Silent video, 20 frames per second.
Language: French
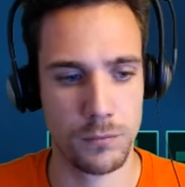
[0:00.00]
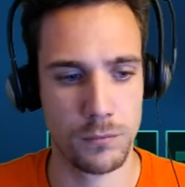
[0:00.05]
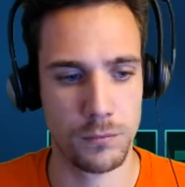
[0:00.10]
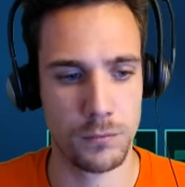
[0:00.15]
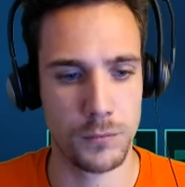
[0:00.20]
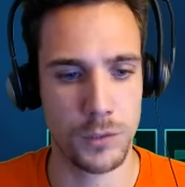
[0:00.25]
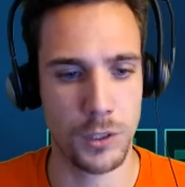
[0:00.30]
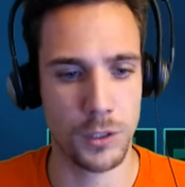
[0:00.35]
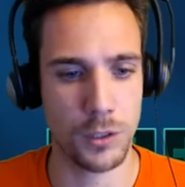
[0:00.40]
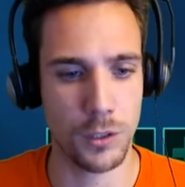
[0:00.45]

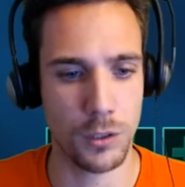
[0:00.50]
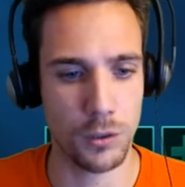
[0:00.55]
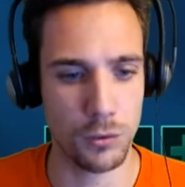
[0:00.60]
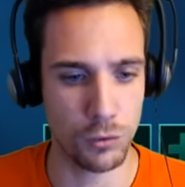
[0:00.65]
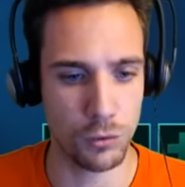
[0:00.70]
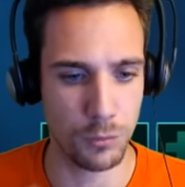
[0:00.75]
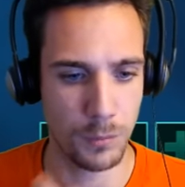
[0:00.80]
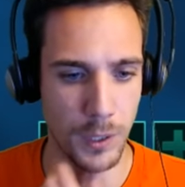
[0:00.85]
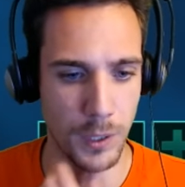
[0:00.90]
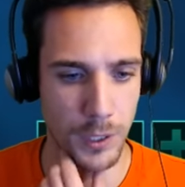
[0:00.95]
L'autre, il a dû
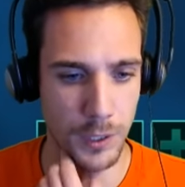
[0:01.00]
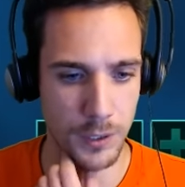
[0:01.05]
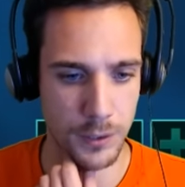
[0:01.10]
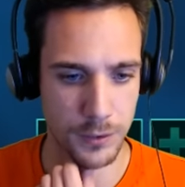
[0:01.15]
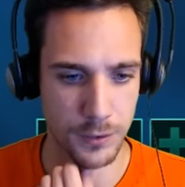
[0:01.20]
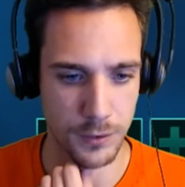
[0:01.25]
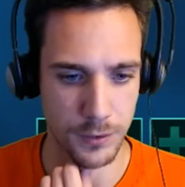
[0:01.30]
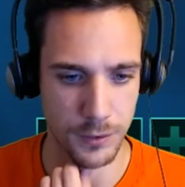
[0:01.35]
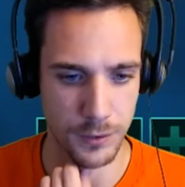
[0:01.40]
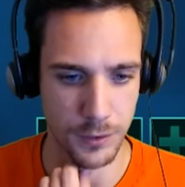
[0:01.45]
se barrer,
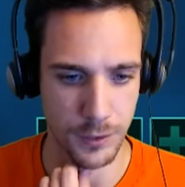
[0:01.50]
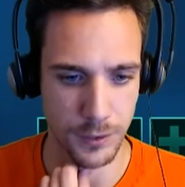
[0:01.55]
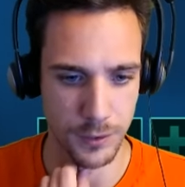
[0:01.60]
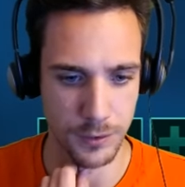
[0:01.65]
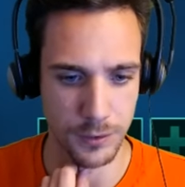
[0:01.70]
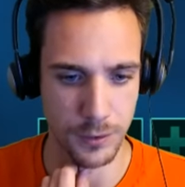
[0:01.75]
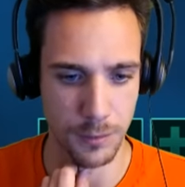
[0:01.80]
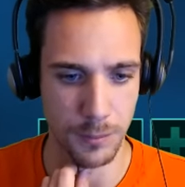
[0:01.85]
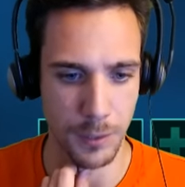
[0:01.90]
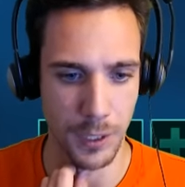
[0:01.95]
c'est ça, il
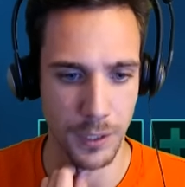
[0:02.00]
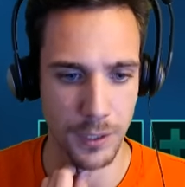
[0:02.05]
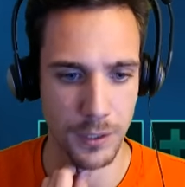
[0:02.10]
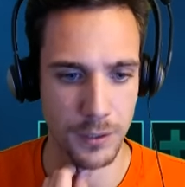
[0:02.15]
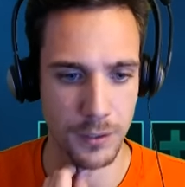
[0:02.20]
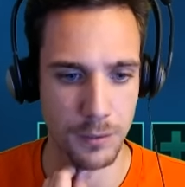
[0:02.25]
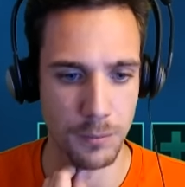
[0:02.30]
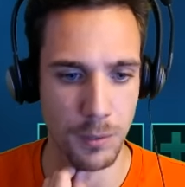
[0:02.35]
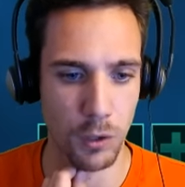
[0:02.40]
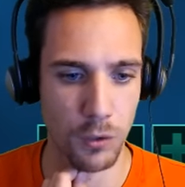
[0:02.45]
s'est barré.
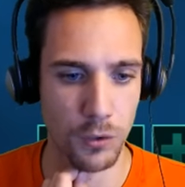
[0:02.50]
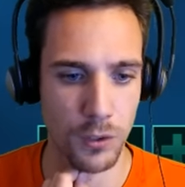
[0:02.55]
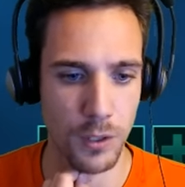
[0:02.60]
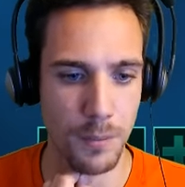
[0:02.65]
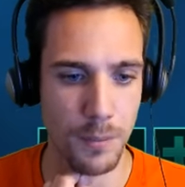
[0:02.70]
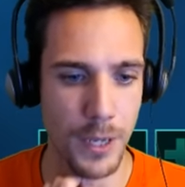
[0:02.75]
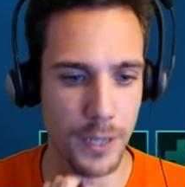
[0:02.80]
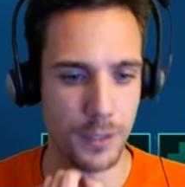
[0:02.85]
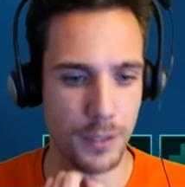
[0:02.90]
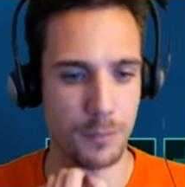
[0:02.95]
Il balance des
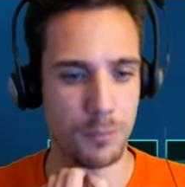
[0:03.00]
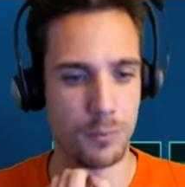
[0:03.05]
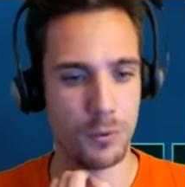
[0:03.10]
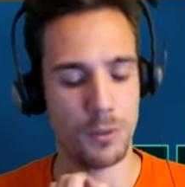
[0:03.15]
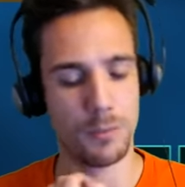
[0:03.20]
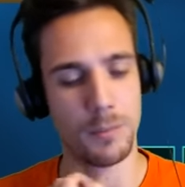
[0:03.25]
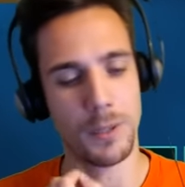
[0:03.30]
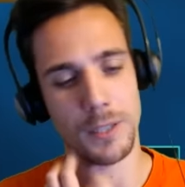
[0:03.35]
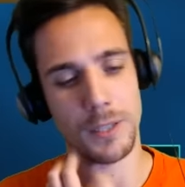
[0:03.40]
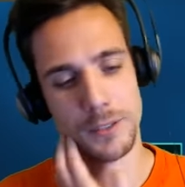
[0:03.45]
merdes et puis il se
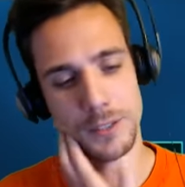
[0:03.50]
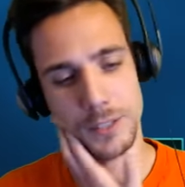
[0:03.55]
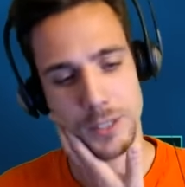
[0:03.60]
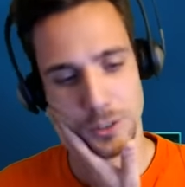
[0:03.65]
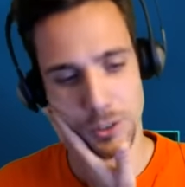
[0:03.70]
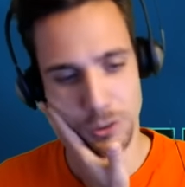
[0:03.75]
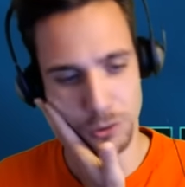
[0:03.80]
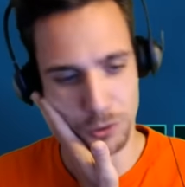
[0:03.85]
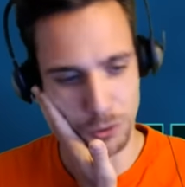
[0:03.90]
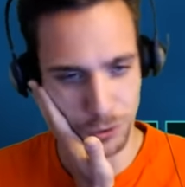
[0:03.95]
barre.
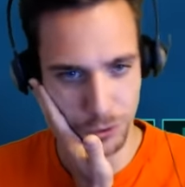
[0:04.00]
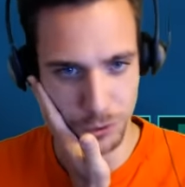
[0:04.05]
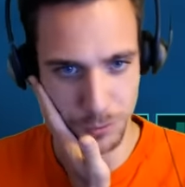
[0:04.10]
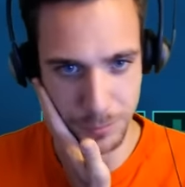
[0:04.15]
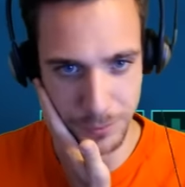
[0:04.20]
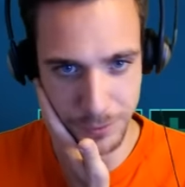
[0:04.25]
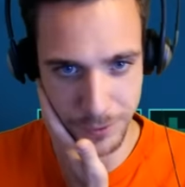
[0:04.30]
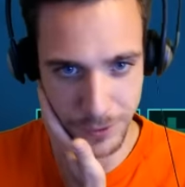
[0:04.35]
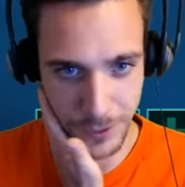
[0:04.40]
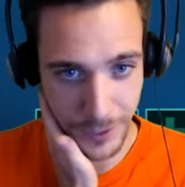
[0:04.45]
J'adore ce genre de pot.
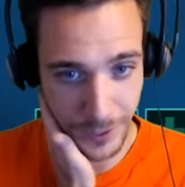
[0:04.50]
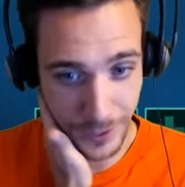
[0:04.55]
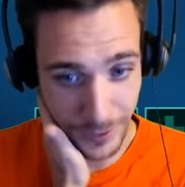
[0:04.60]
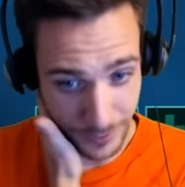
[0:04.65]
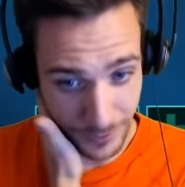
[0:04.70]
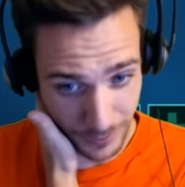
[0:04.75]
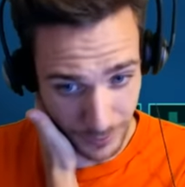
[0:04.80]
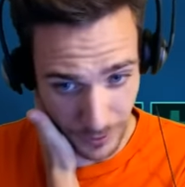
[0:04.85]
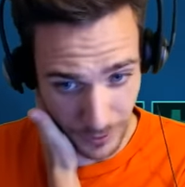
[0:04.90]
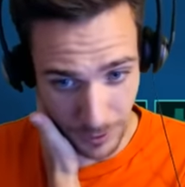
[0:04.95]

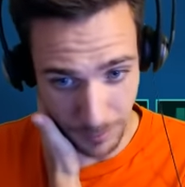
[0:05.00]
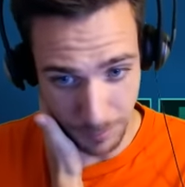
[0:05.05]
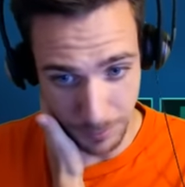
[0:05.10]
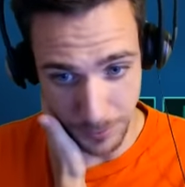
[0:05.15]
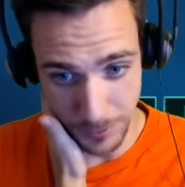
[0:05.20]
Hop